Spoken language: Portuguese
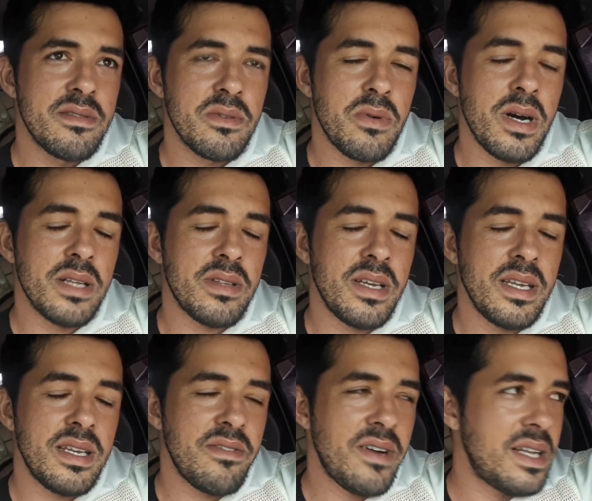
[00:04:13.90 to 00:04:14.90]
quanto aí
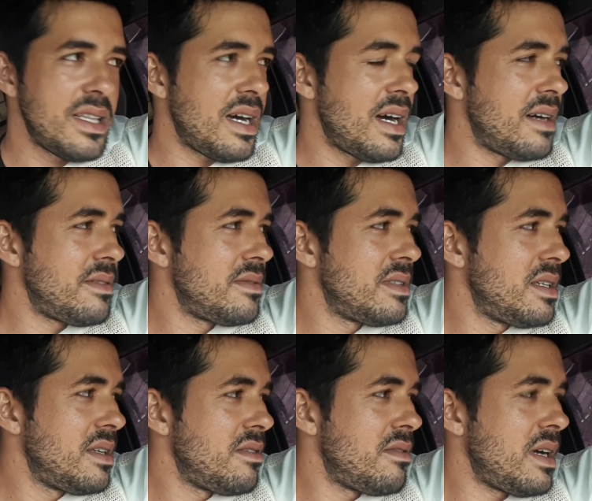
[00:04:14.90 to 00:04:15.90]
que vai dar?
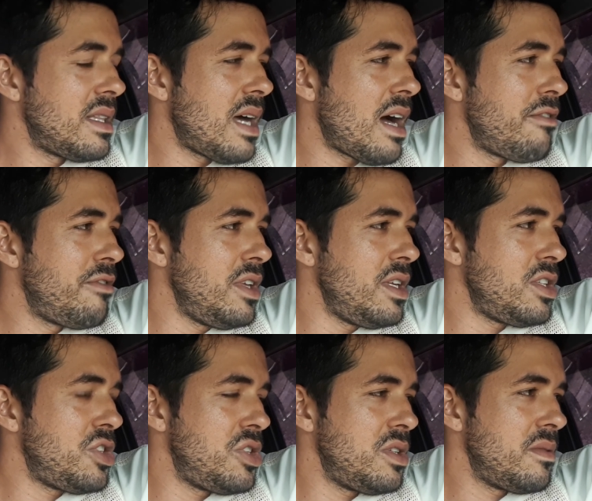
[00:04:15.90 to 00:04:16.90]
Vai dar
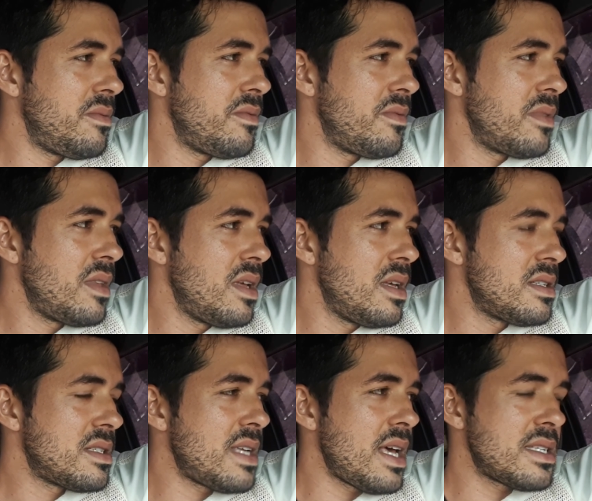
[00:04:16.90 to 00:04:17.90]
20,
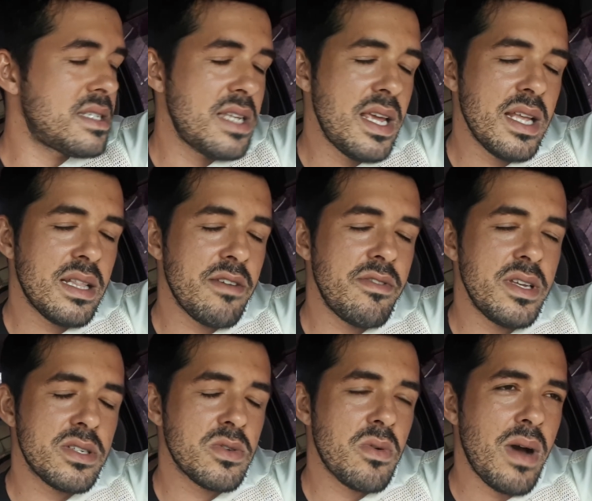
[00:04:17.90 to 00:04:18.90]
60
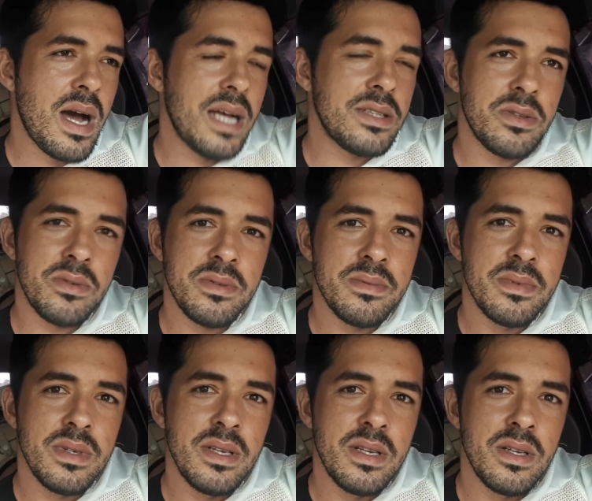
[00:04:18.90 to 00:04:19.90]
vezes 4
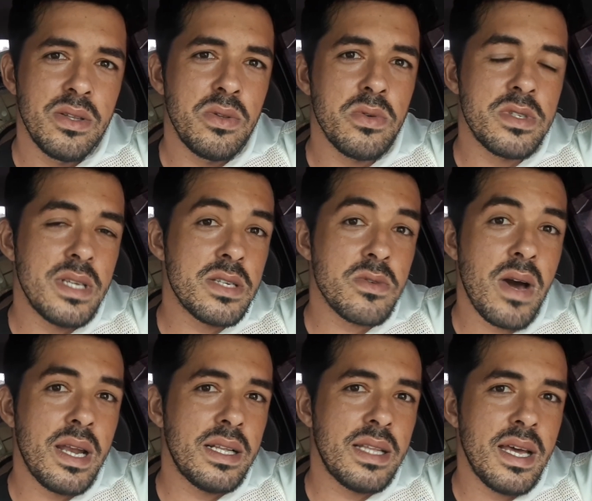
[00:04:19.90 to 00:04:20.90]

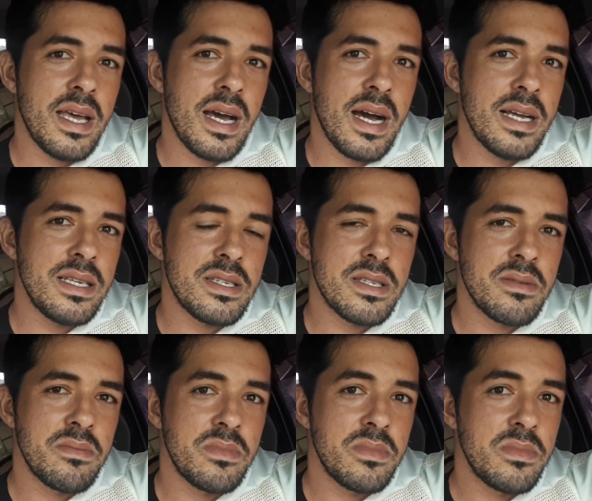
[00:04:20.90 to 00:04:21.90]
240 reais
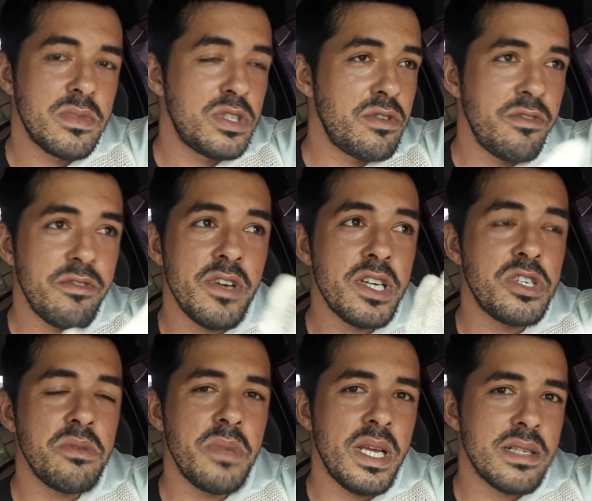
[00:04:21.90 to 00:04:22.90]
de
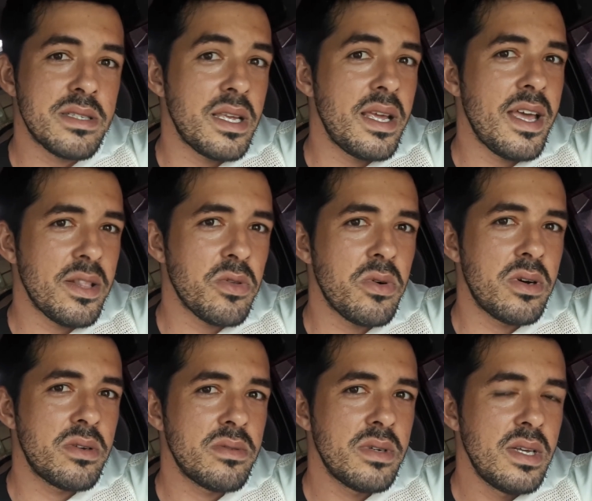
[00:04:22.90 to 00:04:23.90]
investimento sem retorno.